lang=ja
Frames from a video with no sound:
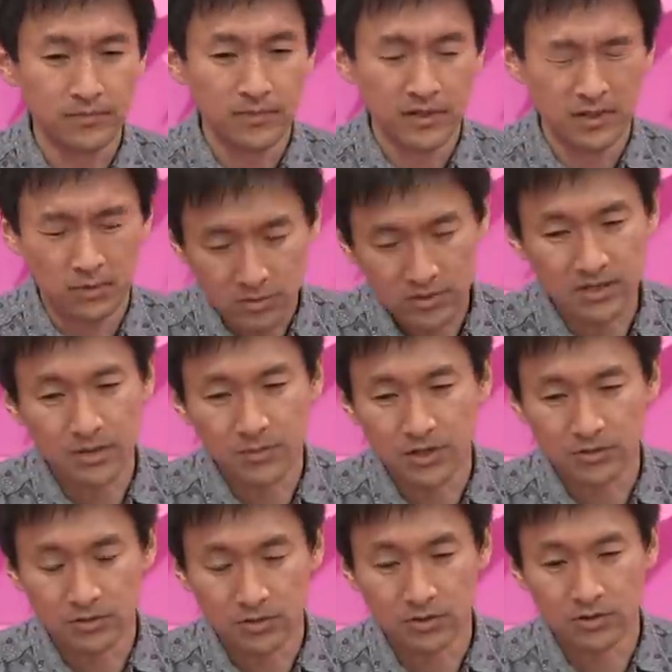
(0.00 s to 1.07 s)
一つで見
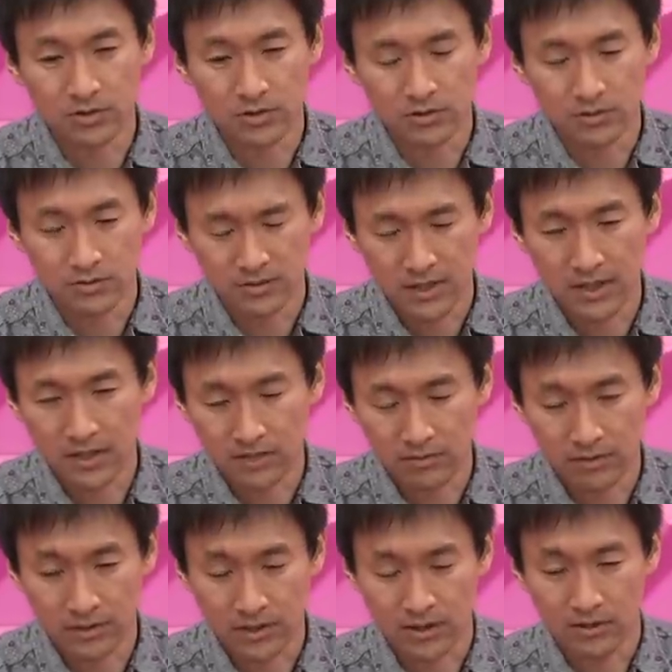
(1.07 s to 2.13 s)
るとた
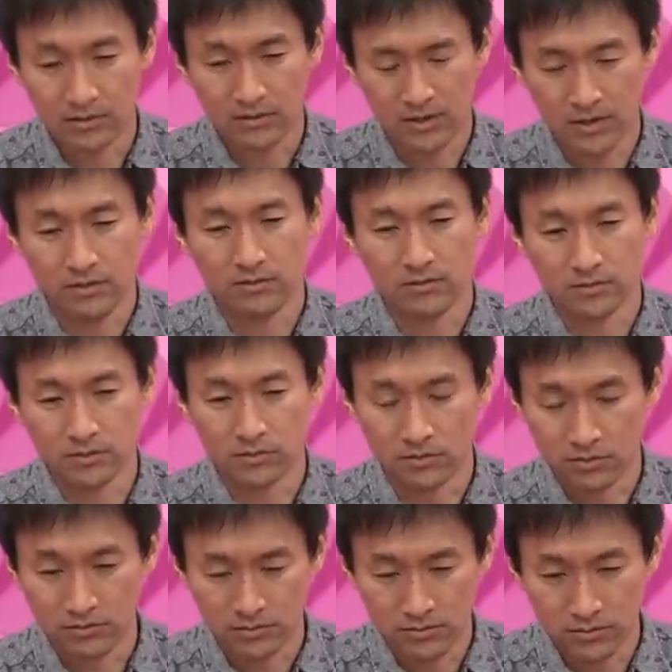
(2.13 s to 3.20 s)
だなんかねそ
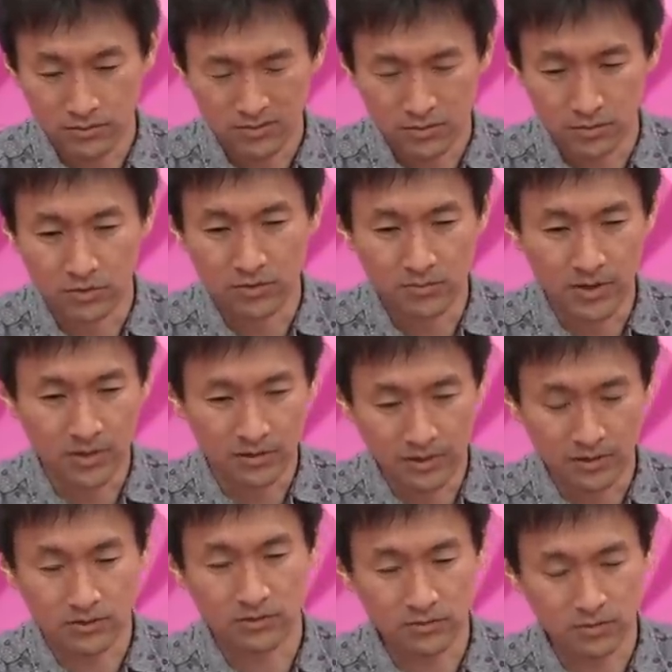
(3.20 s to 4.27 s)
のくるくる、ま、
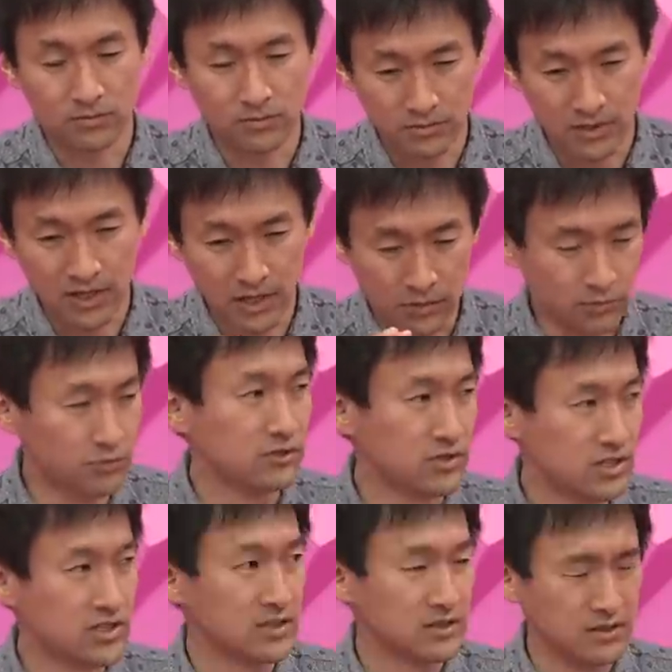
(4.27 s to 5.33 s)
なんかそのただの分
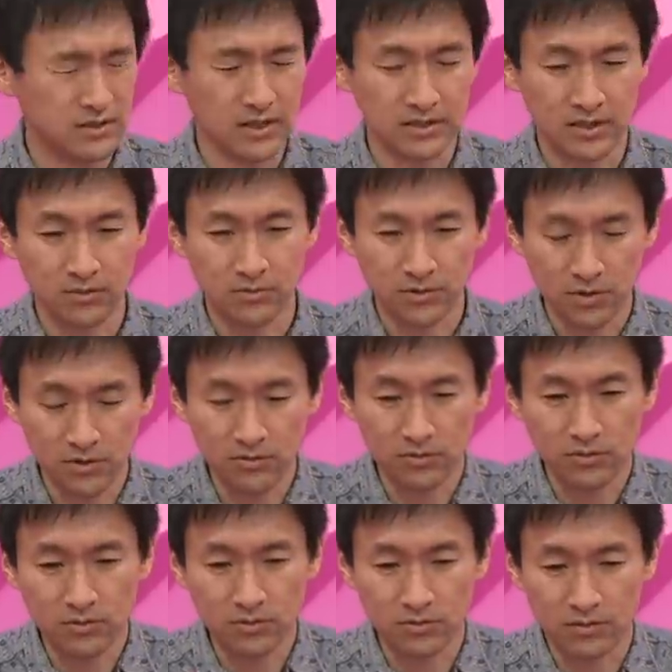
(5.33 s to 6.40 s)
子なんですけどもそれを
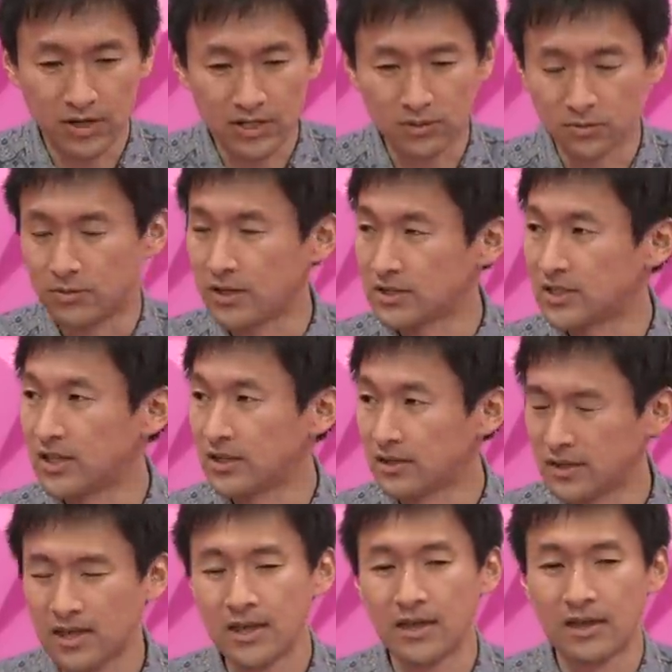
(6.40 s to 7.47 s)
どんどん数を増やしていっ
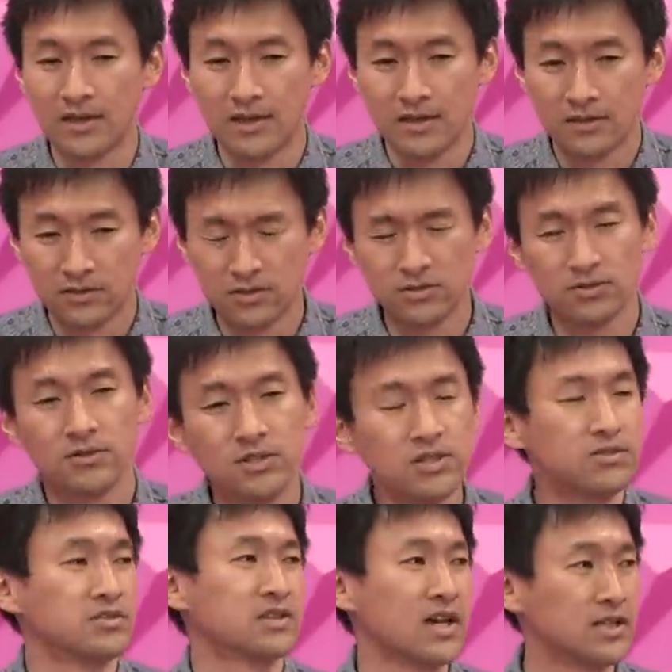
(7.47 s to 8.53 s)
て10の
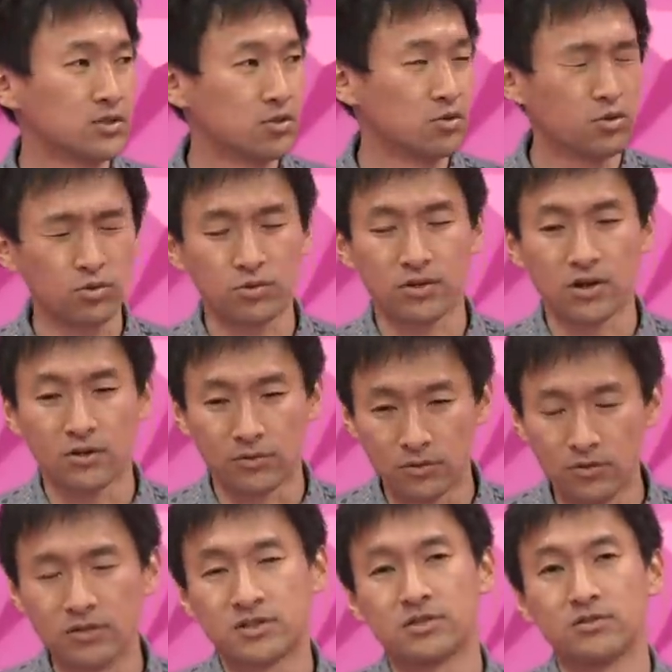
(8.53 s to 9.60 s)
23乗個とかを
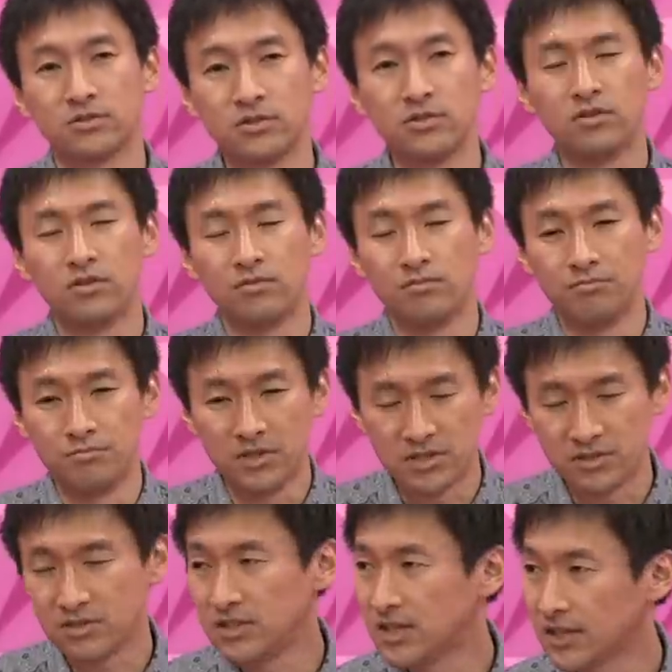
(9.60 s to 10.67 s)
用意すると
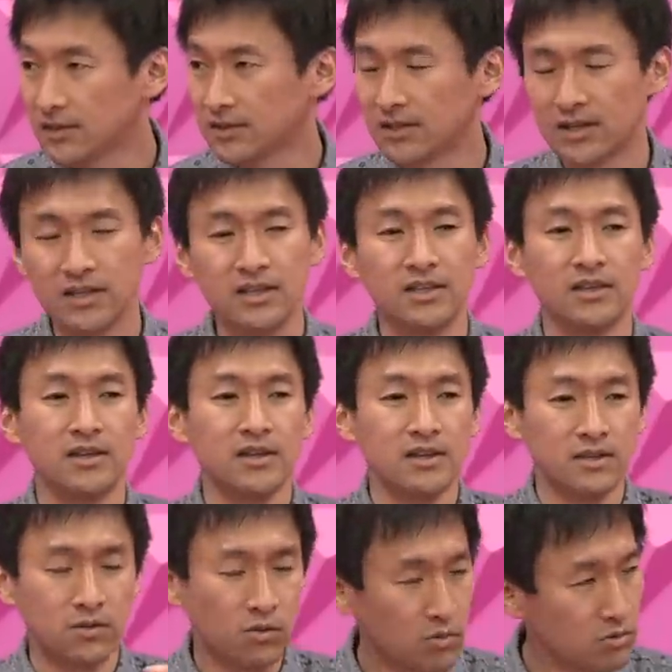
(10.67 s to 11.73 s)
水になったり
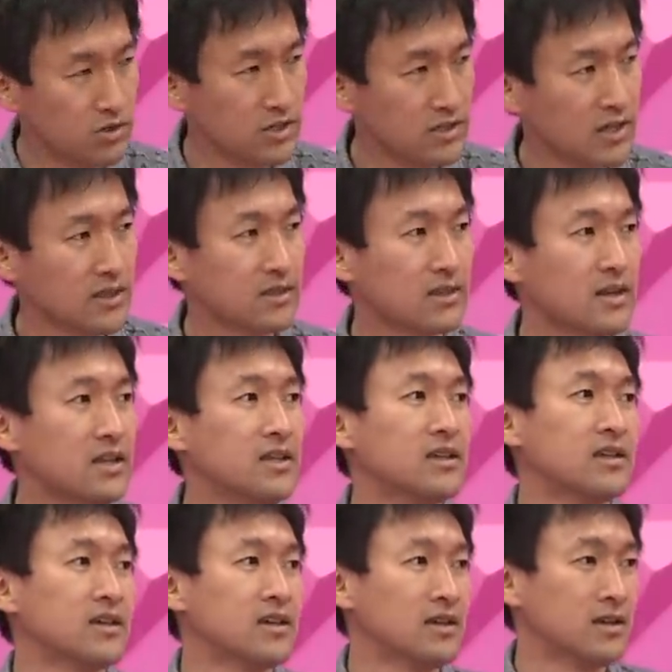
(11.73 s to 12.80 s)
氷になった
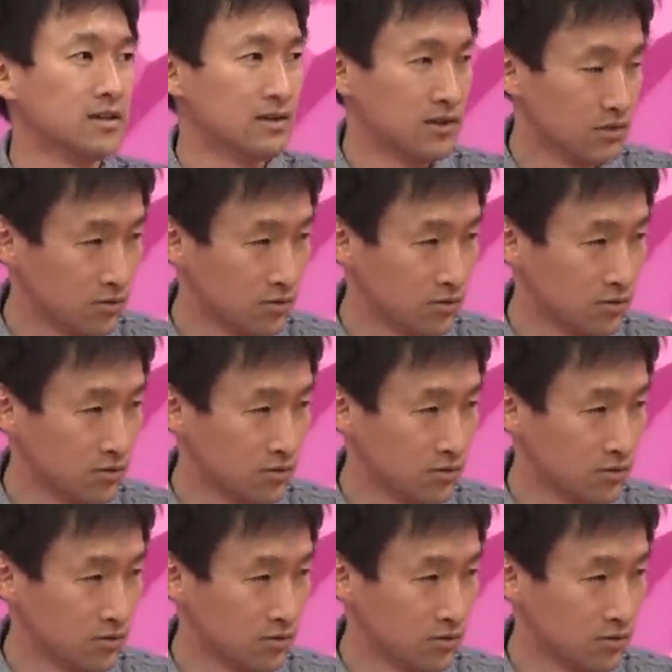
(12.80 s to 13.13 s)
りい